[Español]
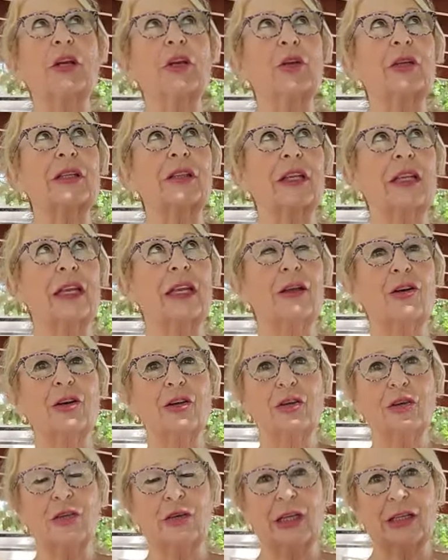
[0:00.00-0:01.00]
pero
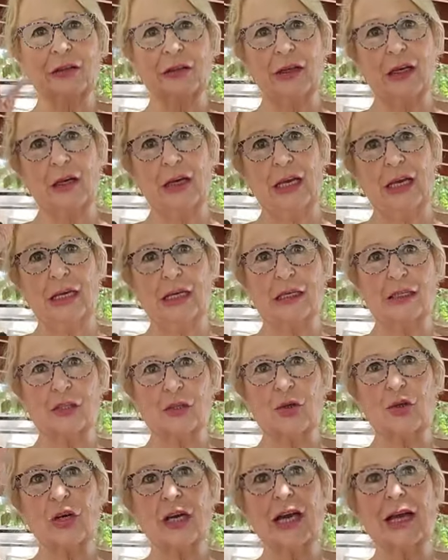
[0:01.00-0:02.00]
entre,
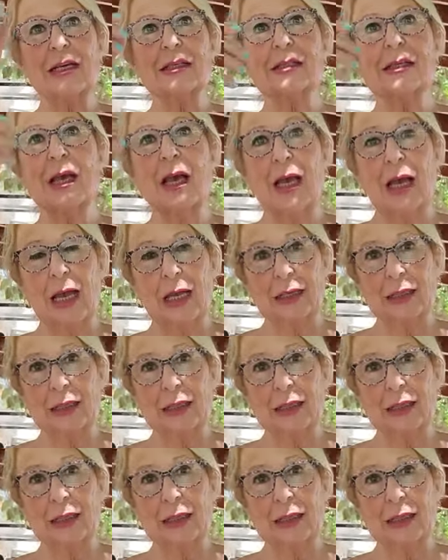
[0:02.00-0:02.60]
las hojas